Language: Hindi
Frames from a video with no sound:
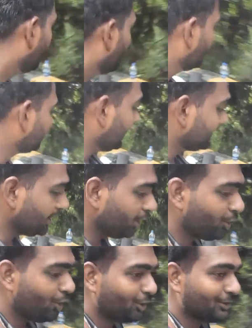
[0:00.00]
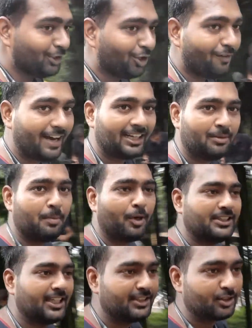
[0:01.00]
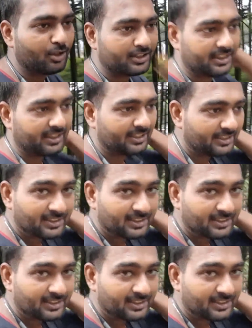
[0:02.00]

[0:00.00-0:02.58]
कुछ ऐसे लोगों को जिनको वाकई में बहुत ज़्यादा ज़रूरत थी